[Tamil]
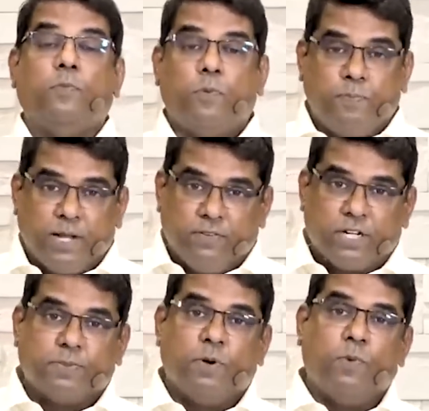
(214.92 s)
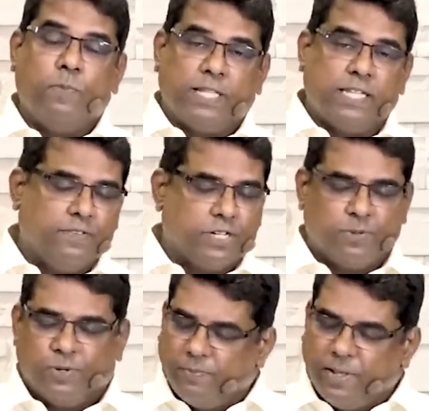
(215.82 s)
முப்பது வருஷமோ முப்பத்தஞ்சு
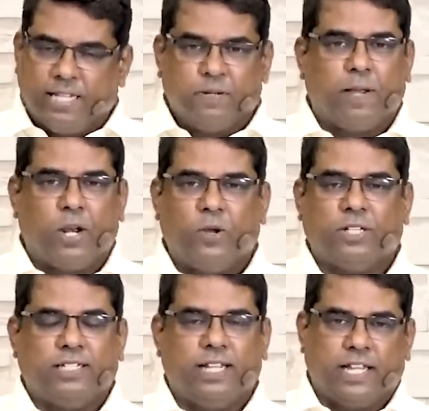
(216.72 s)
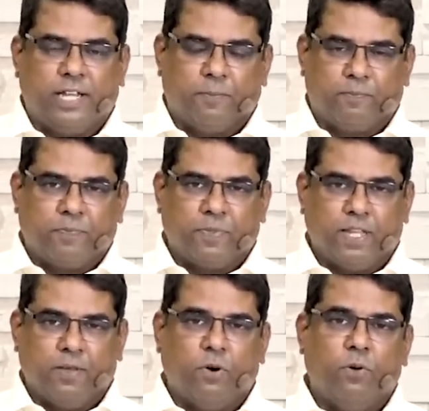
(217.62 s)
வருஷமோ அதுக்கு பரலோகத்துக்கு தான் தெரியும்
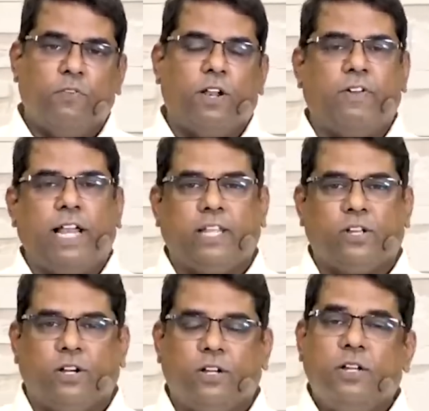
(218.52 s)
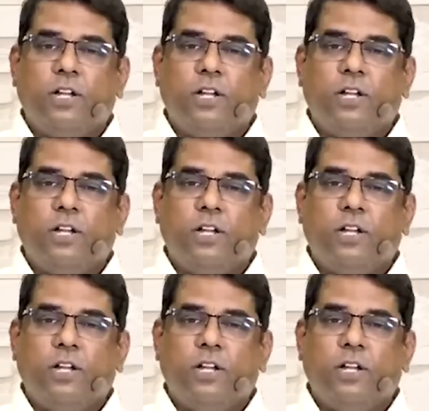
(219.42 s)
இப்போ ஒவ்வொரு வேலைக்கும்